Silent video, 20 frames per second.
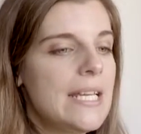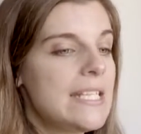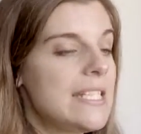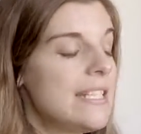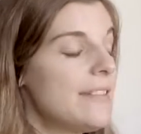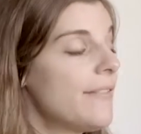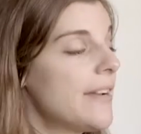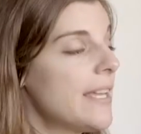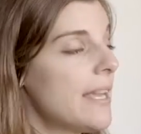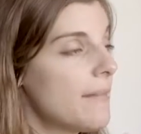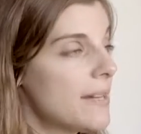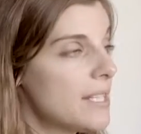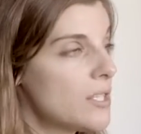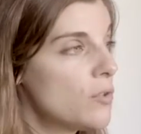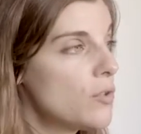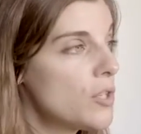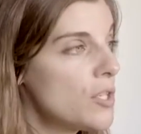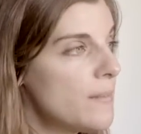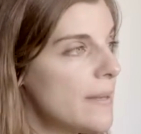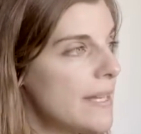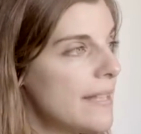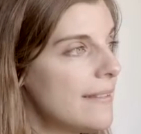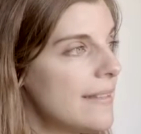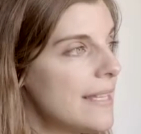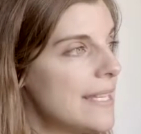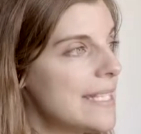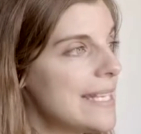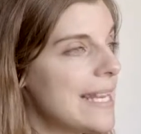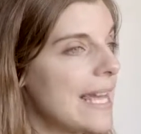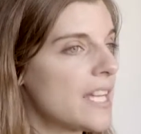Si fallabas dos
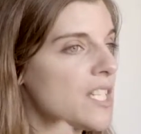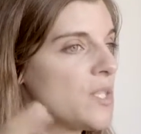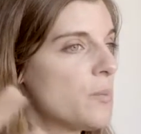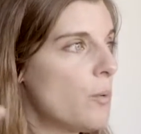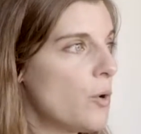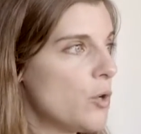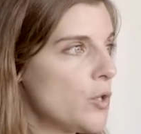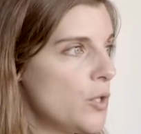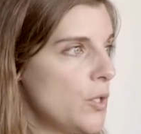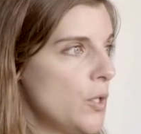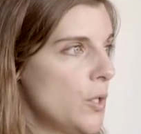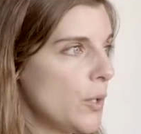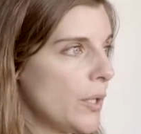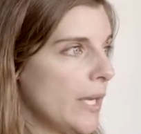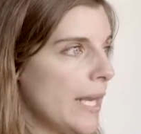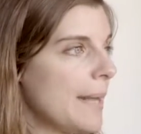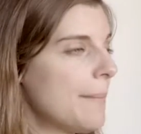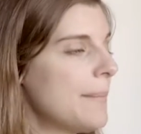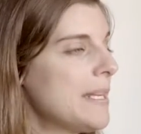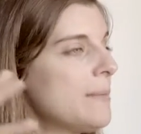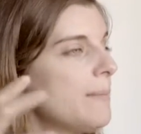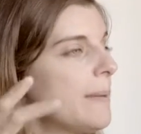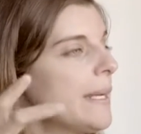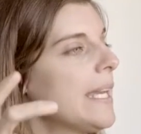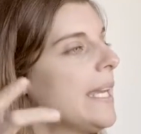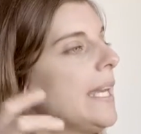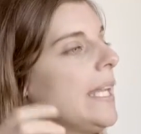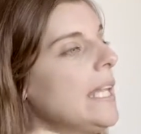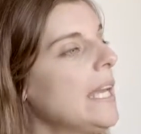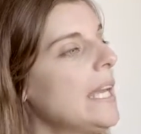veces, la explosión era más
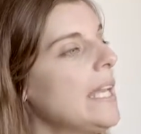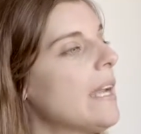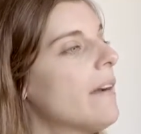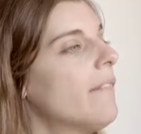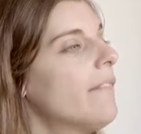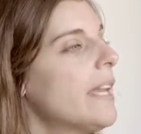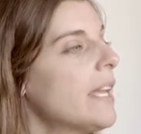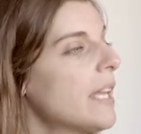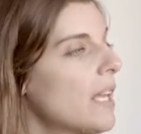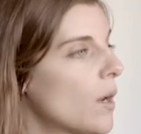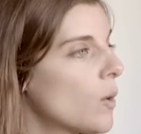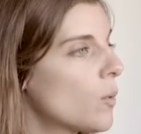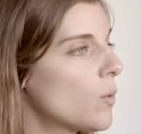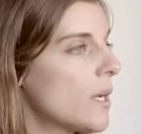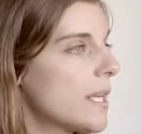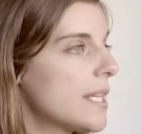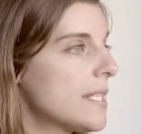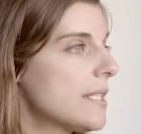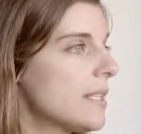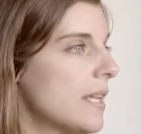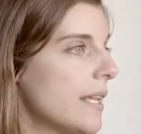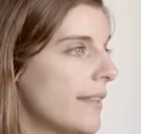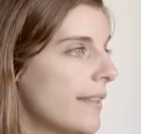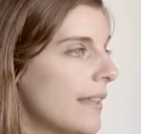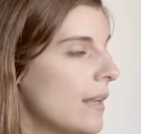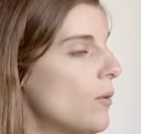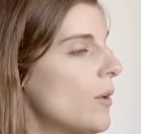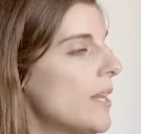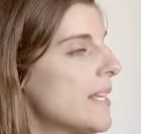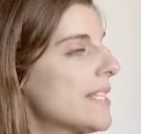pequeña y habían algunas eh,
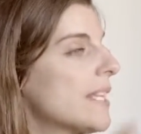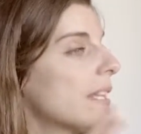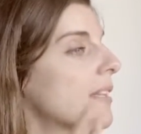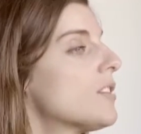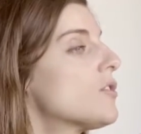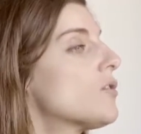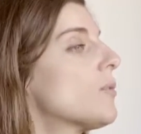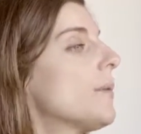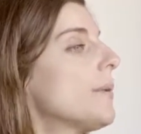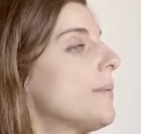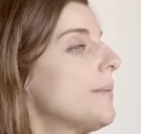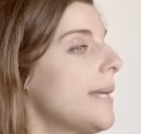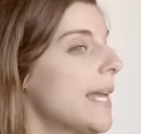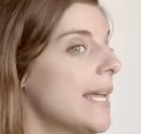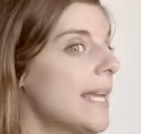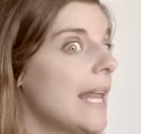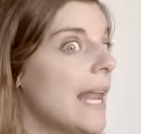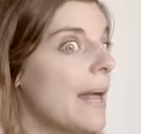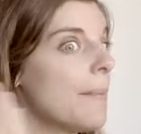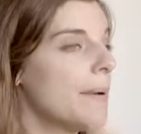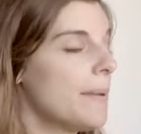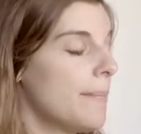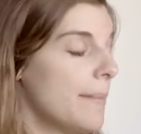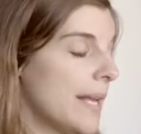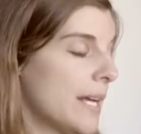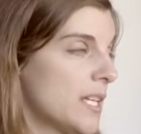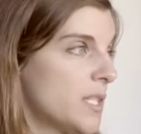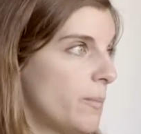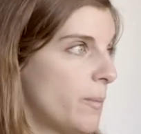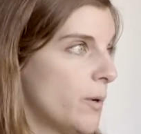células que te sobrevivían a la
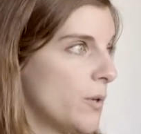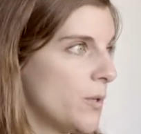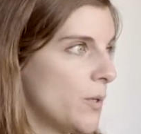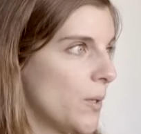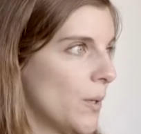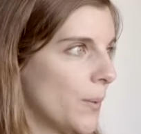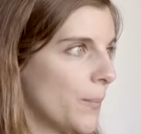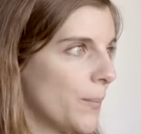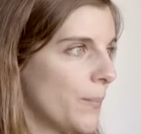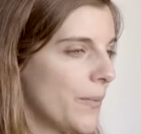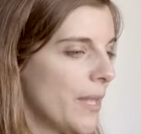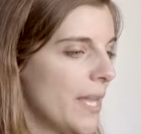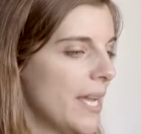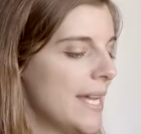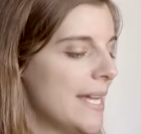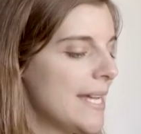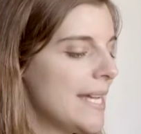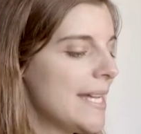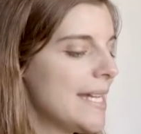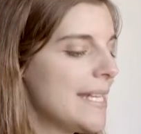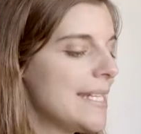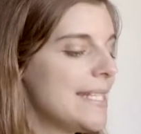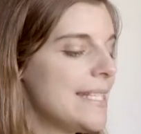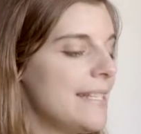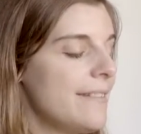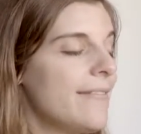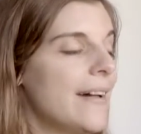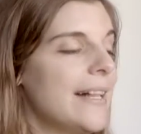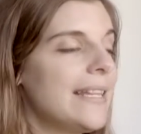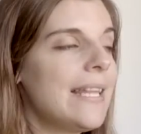primera explosión.
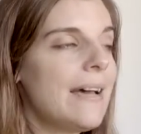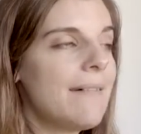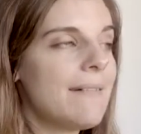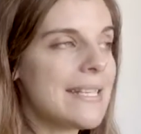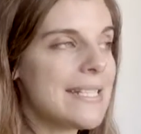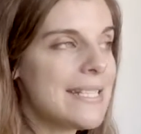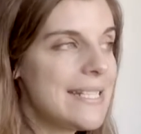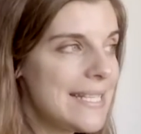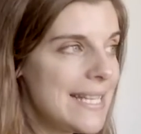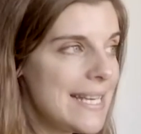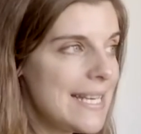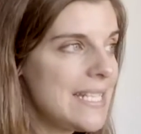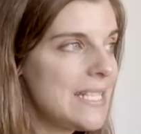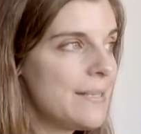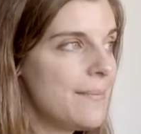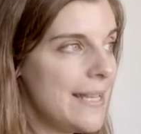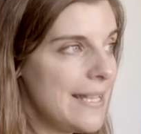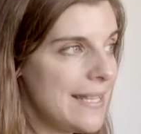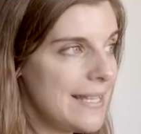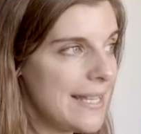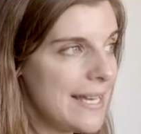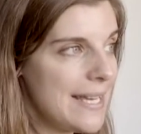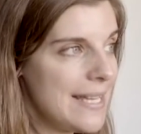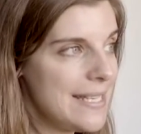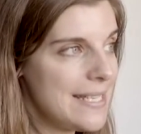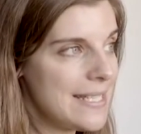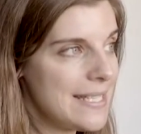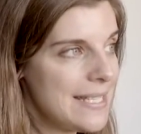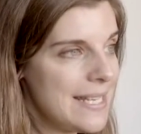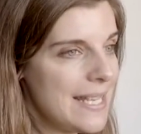Si faltabas tres
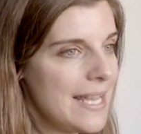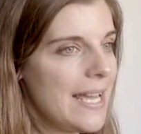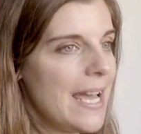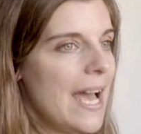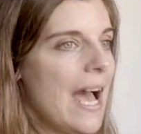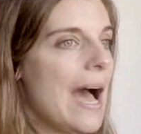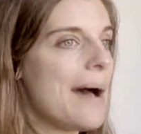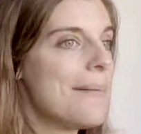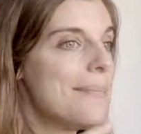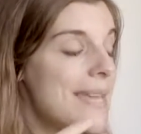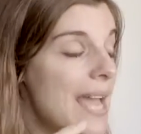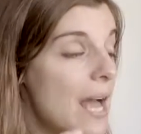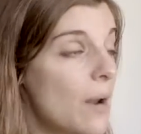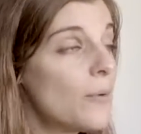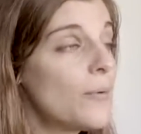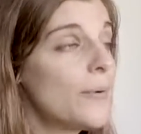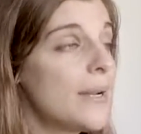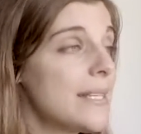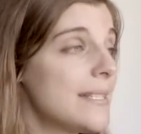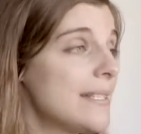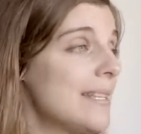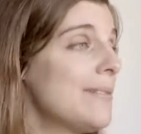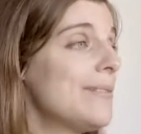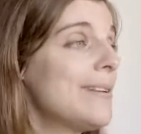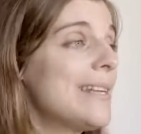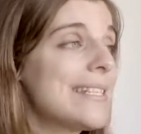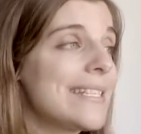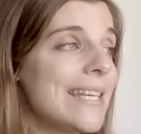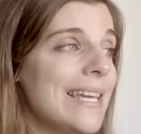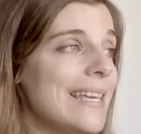veces, había algunas
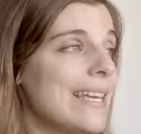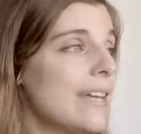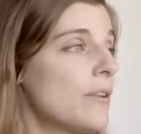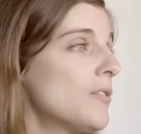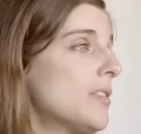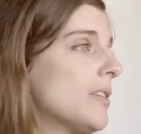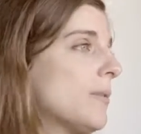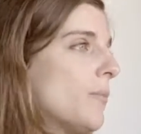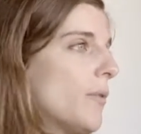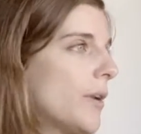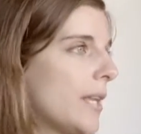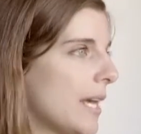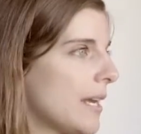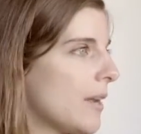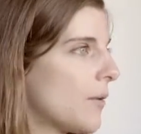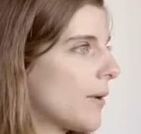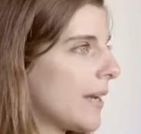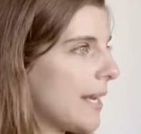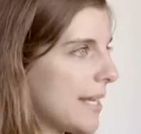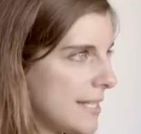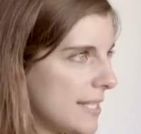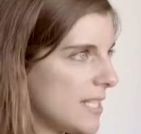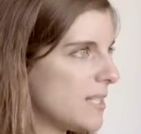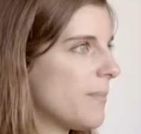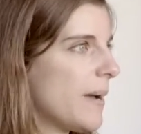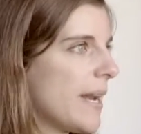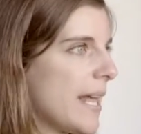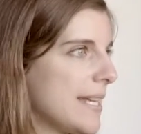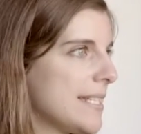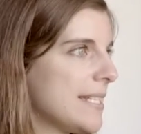células que ya no se morían, aunque las
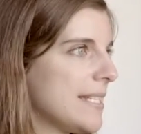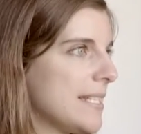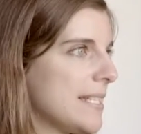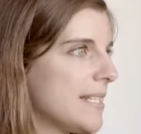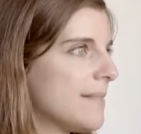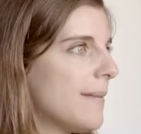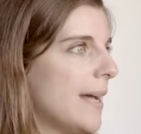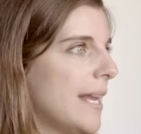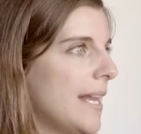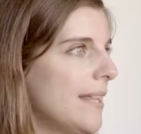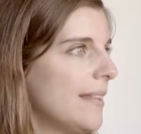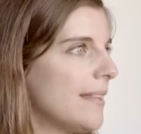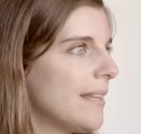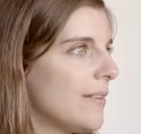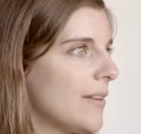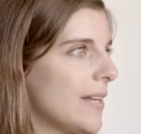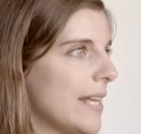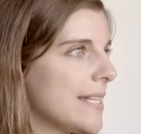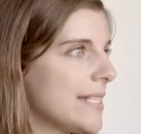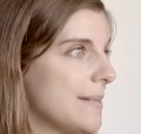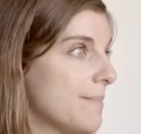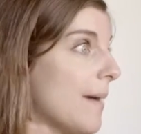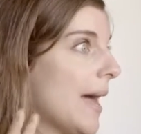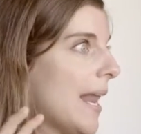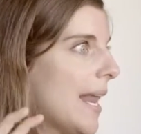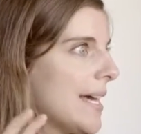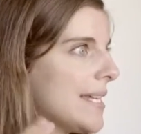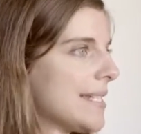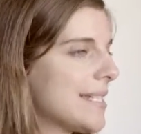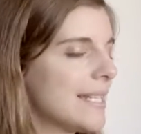disparases, ¿vale? Células
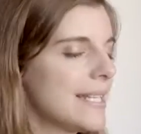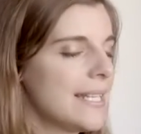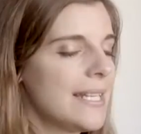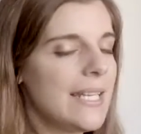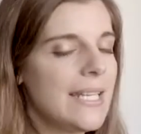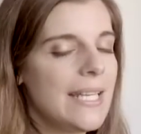malas.